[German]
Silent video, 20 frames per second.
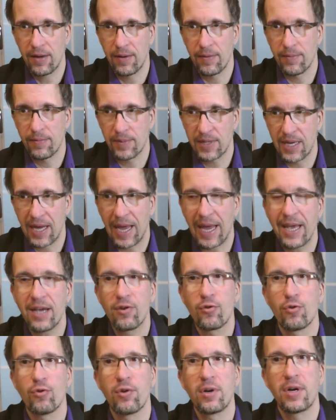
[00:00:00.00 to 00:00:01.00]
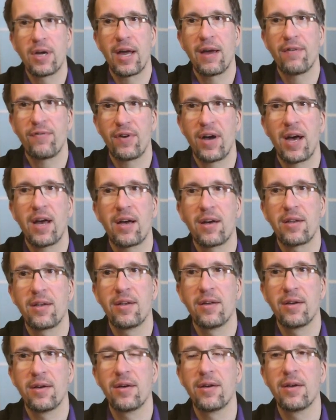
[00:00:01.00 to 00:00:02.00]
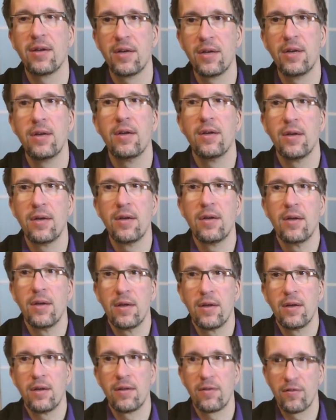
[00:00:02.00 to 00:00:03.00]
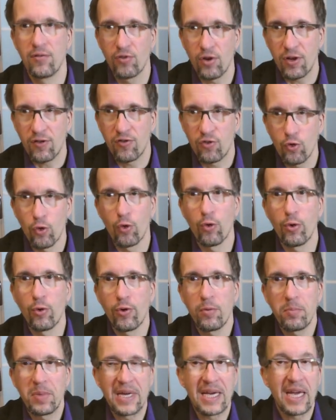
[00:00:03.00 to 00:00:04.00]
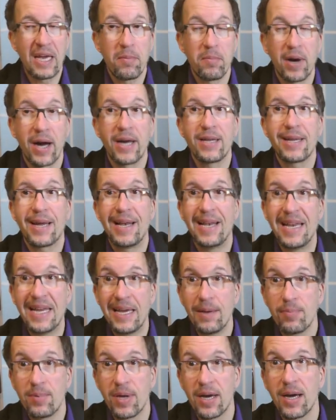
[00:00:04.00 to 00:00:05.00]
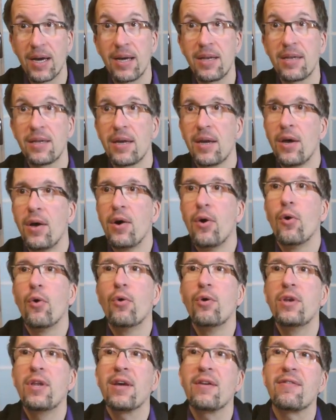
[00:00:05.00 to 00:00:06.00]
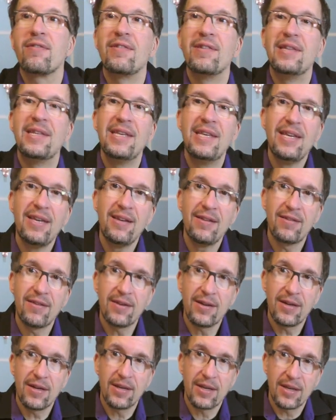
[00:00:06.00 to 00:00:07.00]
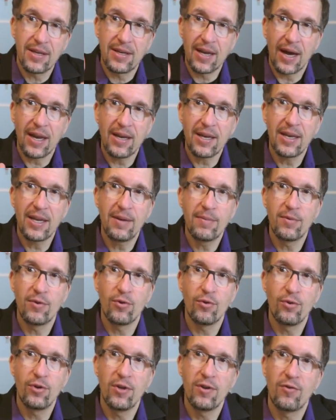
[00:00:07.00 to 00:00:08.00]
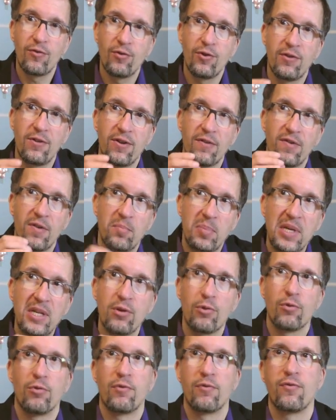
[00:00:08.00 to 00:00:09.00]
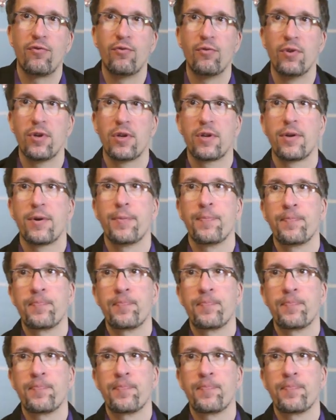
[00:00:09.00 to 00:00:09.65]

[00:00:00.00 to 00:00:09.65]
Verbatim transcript: ähm, Kränkung erfahrene Situation, Begebenheit erlebt hat und dass diese dann im Grunde zu dieser Verbitterung führt.